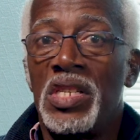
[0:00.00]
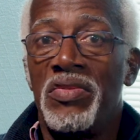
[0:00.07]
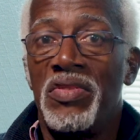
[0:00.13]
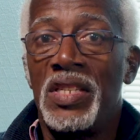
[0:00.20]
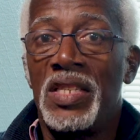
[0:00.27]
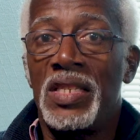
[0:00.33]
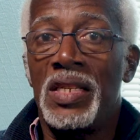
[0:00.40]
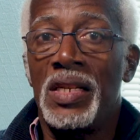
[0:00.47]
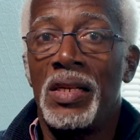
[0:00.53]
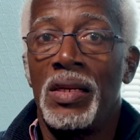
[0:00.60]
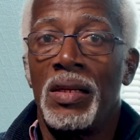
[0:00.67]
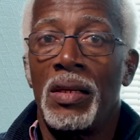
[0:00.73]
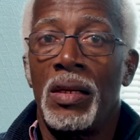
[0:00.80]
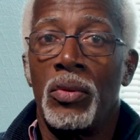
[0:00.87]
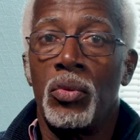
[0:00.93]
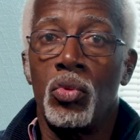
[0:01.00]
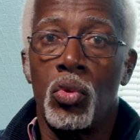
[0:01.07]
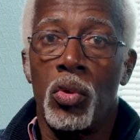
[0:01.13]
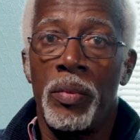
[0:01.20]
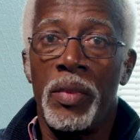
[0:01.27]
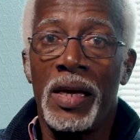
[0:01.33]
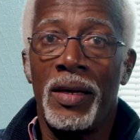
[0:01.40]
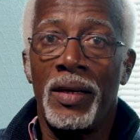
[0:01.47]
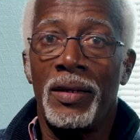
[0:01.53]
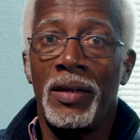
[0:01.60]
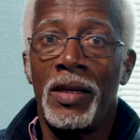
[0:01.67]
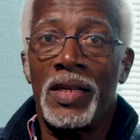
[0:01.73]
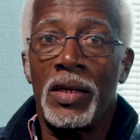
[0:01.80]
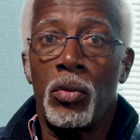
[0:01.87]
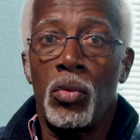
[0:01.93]
sont difficiles en
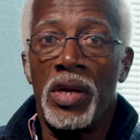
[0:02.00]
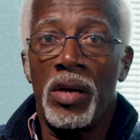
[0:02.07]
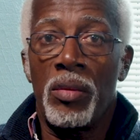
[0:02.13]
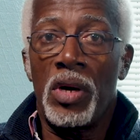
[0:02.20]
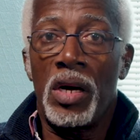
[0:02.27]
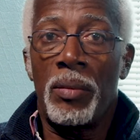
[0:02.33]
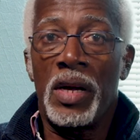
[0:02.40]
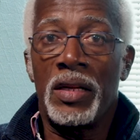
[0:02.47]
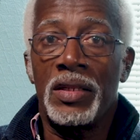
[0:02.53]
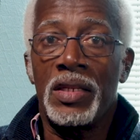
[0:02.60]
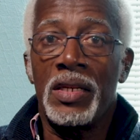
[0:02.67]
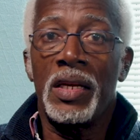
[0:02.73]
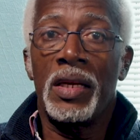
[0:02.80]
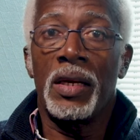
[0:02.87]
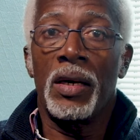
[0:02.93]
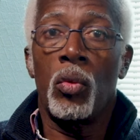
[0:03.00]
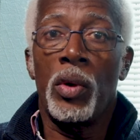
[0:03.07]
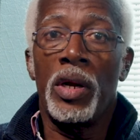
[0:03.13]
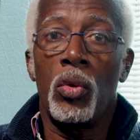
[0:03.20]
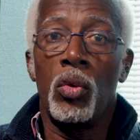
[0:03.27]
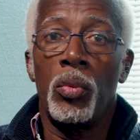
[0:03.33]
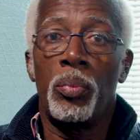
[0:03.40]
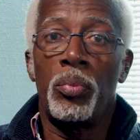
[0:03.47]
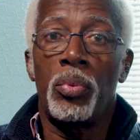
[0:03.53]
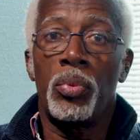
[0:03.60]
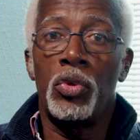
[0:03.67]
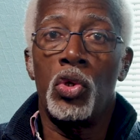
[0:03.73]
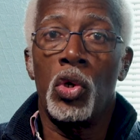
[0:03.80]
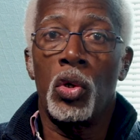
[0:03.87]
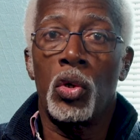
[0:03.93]
Outre-mer, singulièrement en Martinique et en Guadeloupe.
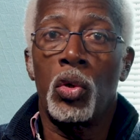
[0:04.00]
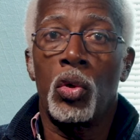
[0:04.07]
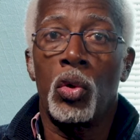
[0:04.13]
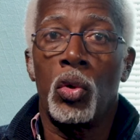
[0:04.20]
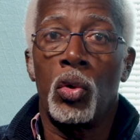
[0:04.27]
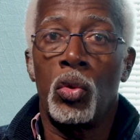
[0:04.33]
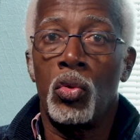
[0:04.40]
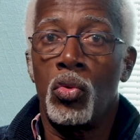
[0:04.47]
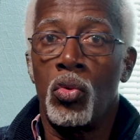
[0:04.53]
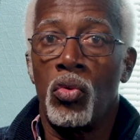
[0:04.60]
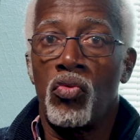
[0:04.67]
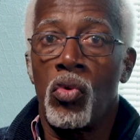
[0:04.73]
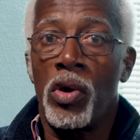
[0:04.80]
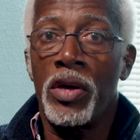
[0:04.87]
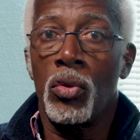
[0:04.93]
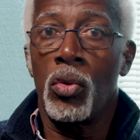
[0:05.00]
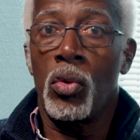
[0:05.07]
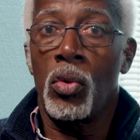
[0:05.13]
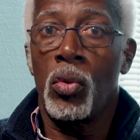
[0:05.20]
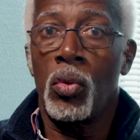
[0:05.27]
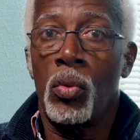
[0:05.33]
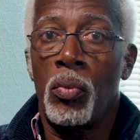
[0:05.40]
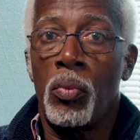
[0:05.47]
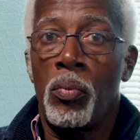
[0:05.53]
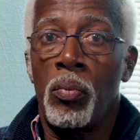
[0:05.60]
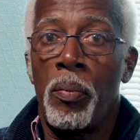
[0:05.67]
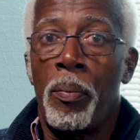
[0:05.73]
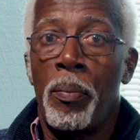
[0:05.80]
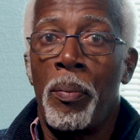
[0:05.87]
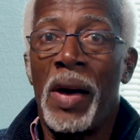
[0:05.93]
Donc, euh, nous ne voyons
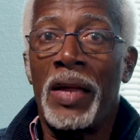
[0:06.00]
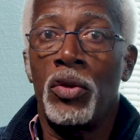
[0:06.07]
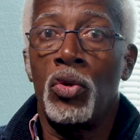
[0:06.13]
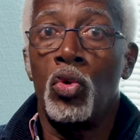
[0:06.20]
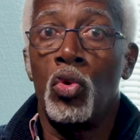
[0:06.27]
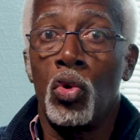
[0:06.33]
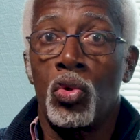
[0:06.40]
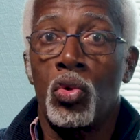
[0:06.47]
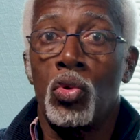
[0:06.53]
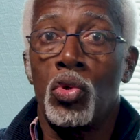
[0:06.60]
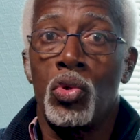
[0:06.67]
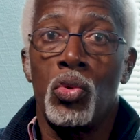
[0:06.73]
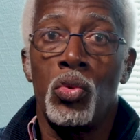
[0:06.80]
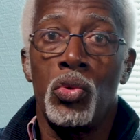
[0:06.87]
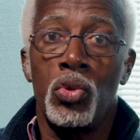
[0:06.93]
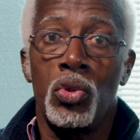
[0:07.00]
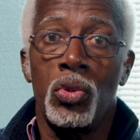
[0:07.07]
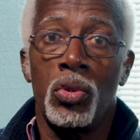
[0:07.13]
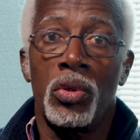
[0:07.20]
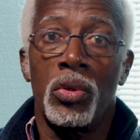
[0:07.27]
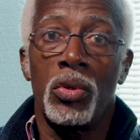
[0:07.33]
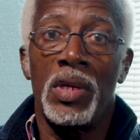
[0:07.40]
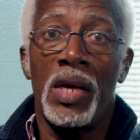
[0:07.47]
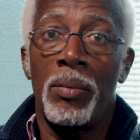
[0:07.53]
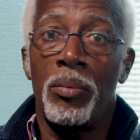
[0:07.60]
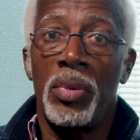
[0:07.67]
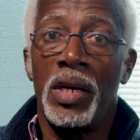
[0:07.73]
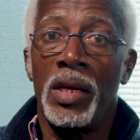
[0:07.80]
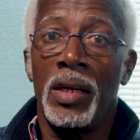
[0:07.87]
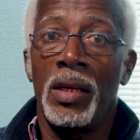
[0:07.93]
pas d'autre solution que
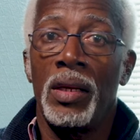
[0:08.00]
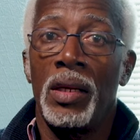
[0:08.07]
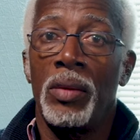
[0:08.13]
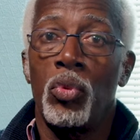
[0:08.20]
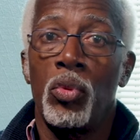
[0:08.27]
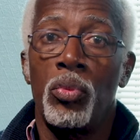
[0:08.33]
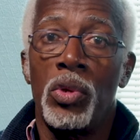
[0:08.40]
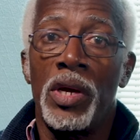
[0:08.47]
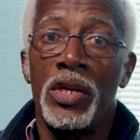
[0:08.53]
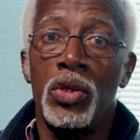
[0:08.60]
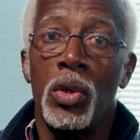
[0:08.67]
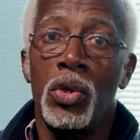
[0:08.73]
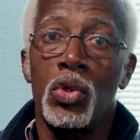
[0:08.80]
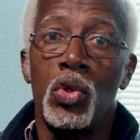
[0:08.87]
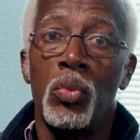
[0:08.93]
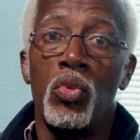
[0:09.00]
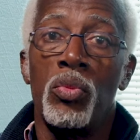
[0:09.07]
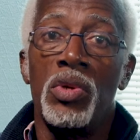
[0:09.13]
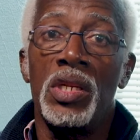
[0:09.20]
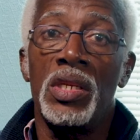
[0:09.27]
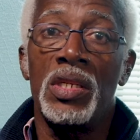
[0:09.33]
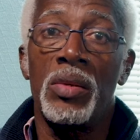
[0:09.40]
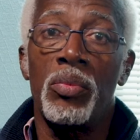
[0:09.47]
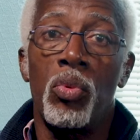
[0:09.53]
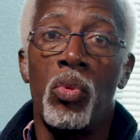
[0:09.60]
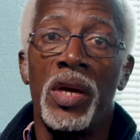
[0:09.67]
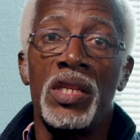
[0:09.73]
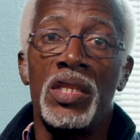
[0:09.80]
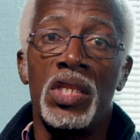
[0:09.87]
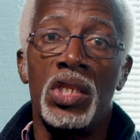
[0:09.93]
d'appeler les populations à se mobiliser
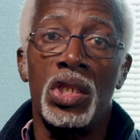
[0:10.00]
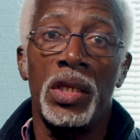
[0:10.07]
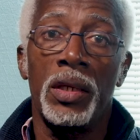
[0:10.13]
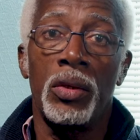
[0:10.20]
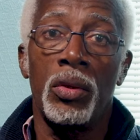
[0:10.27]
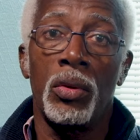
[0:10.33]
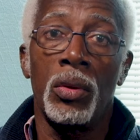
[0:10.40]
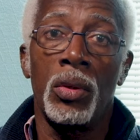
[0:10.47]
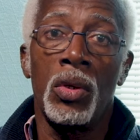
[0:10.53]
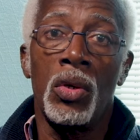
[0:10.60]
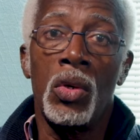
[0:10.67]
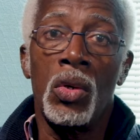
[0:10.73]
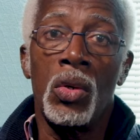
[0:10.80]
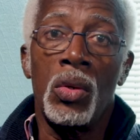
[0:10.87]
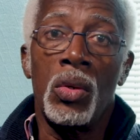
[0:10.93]
pour exiger que